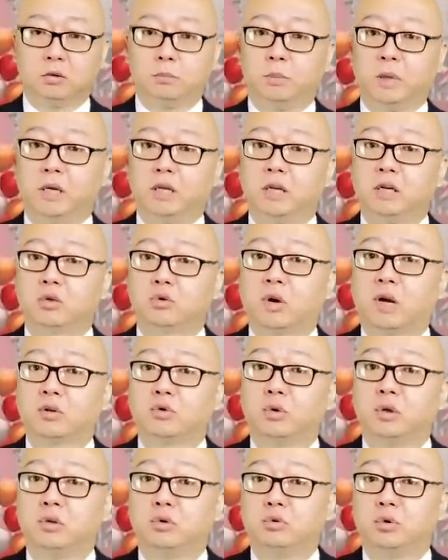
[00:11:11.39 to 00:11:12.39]
每天刷
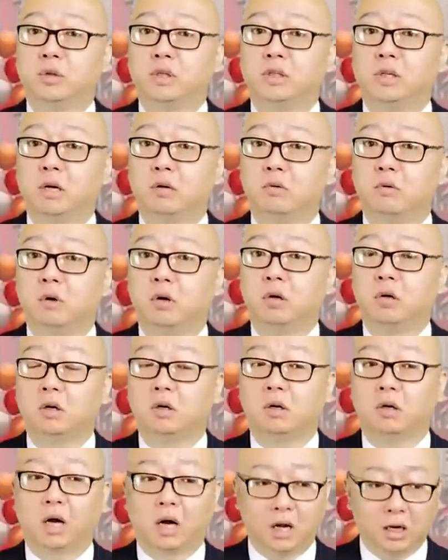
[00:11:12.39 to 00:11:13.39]
全学习强国
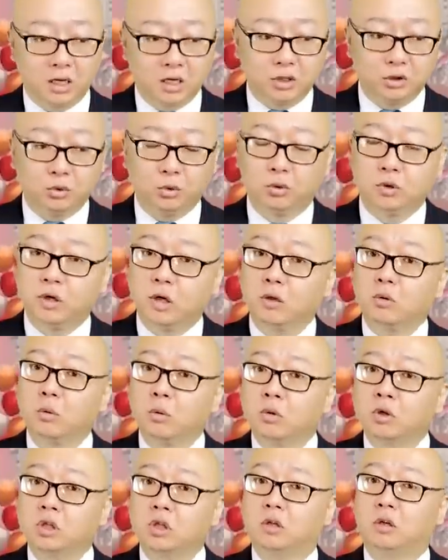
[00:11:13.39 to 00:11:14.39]
啊，用人
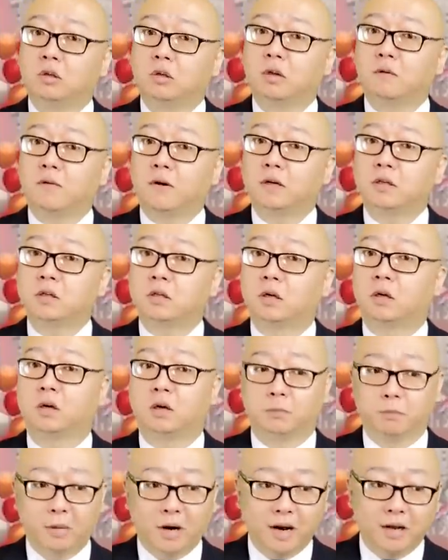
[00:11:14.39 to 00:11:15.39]
工智能的方
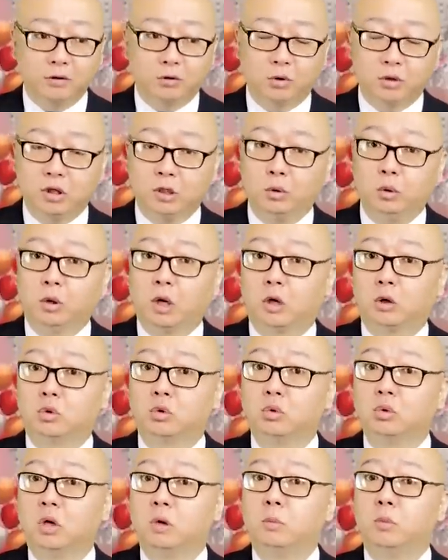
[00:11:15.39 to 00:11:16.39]
式判断你对党
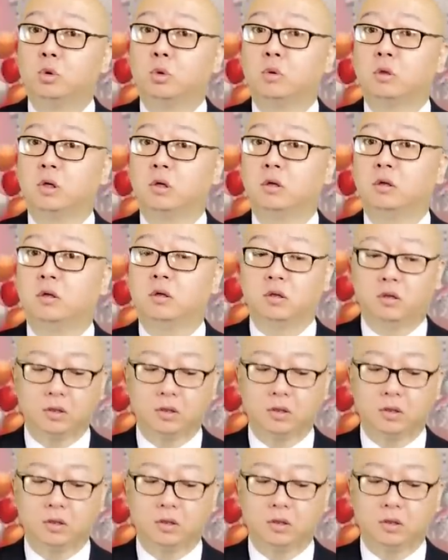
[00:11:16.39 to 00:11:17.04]
忠诚不忠诚，